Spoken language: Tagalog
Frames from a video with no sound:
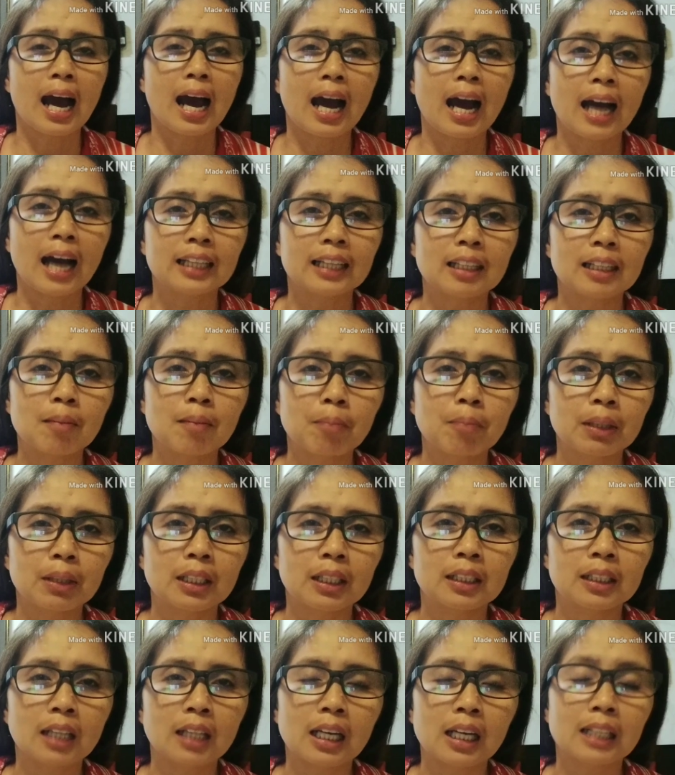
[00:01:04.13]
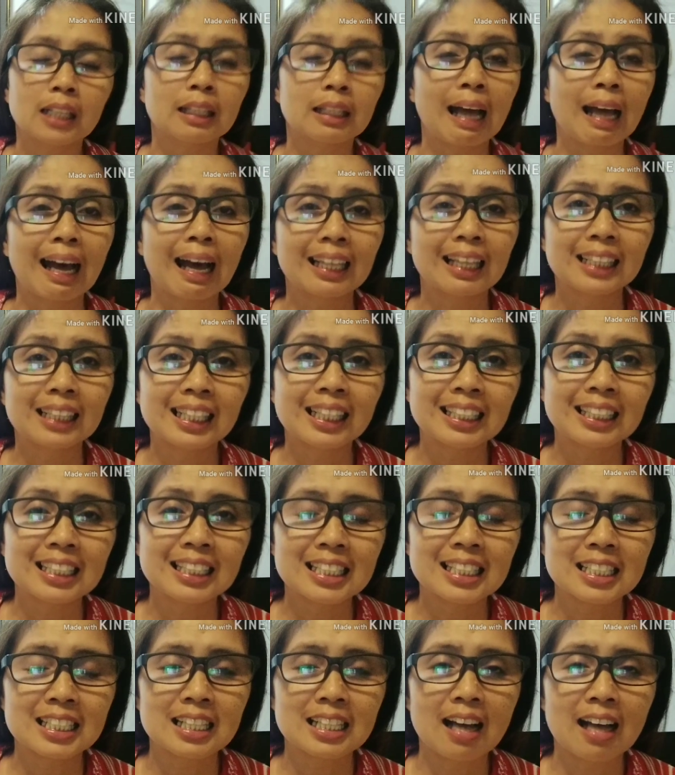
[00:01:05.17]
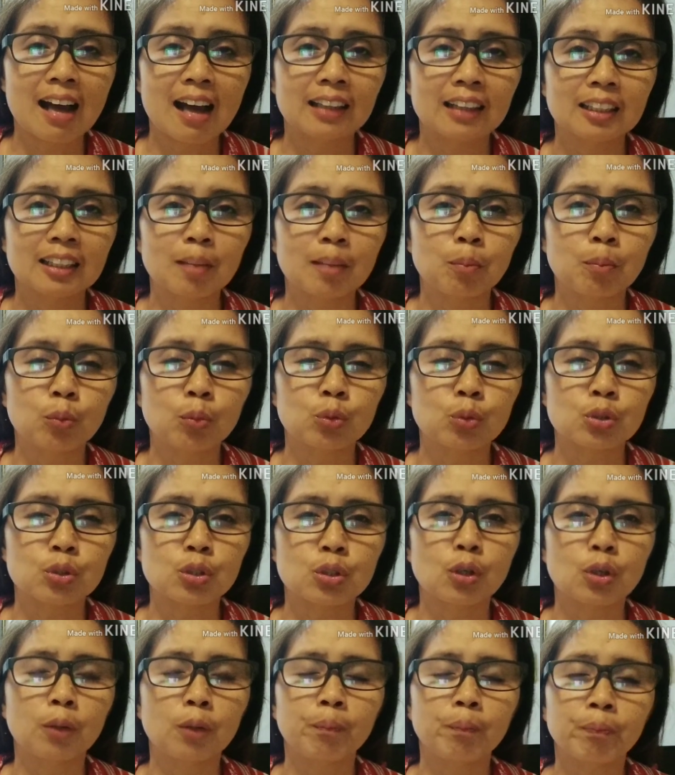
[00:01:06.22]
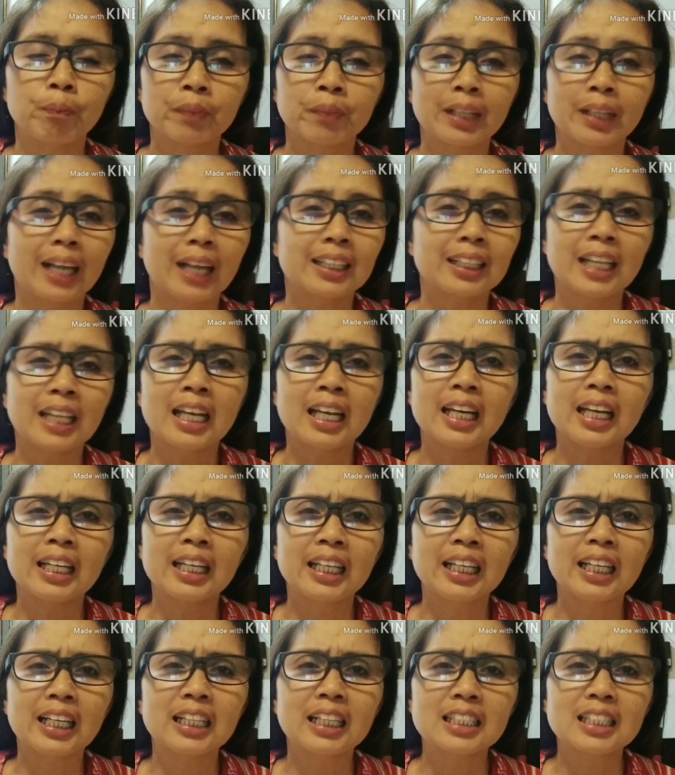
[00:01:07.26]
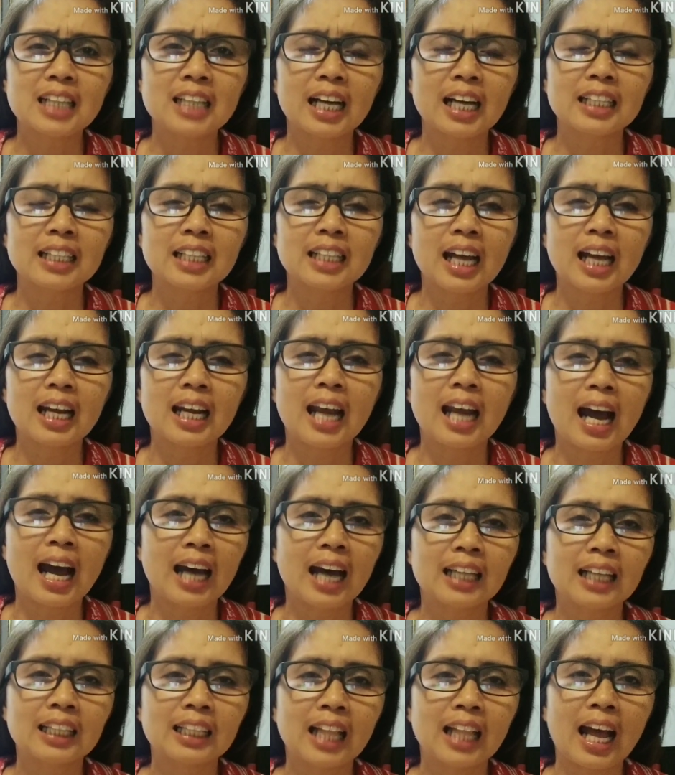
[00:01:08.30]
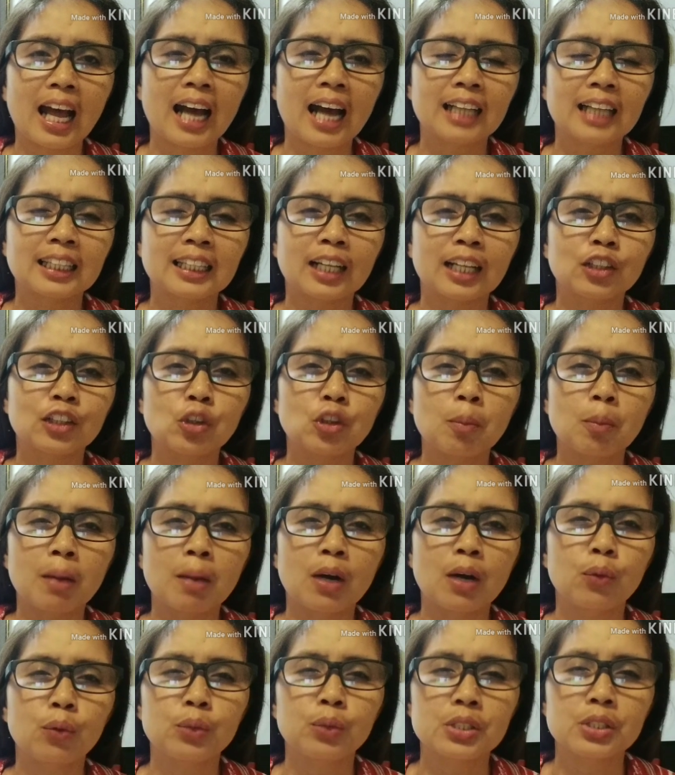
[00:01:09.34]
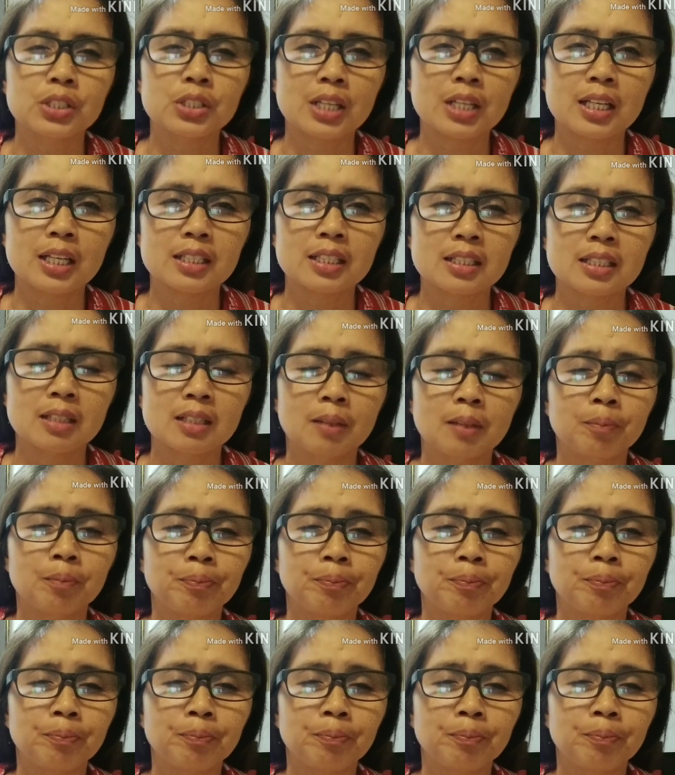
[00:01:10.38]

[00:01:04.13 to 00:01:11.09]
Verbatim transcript: ang ating pananalita at linisin ang ating puso. At hilingin sa Kanya lahat-lahat ng iyong mga wishes.